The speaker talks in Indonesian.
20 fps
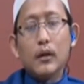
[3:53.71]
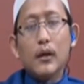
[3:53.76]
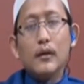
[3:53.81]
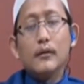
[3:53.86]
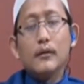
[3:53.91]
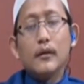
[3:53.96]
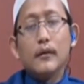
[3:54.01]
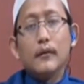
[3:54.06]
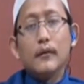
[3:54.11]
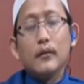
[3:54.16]

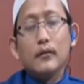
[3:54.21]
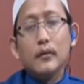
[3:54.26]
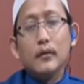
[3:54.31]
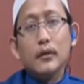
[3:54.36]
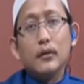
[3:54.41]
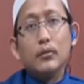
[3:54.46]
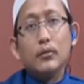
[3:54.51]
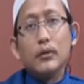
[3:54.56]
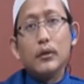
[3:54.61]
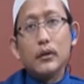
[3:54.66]
Anta
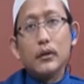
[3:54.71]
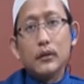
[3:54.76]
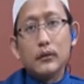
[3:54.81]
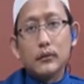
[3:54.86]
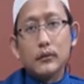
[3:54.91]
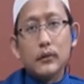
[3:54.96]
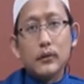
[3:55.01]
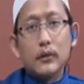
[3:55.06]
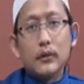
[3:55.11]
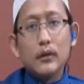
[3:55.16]
sayyiduna
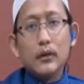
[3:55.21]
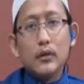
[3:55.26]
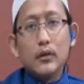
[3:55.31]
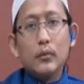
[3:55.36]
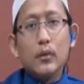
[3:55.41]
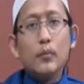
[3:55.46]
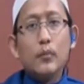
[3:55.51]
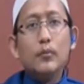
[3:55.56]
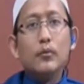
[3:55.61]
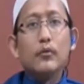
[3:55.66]
wa
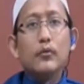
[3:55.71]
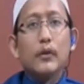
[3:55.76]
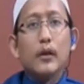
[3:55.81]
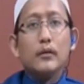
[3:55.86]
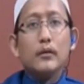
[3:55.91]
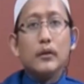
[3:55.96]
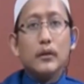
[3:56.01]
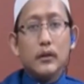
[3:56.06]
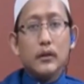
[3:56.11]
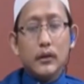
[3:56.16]
wabnu
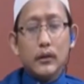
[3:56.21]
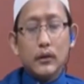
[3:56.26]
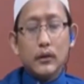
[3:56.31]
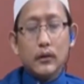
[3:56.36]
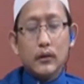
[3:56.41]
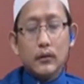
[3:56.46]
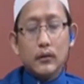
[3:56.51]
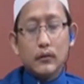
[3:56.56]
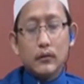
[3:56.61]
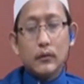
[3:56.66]

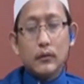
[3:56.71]
sayyidina.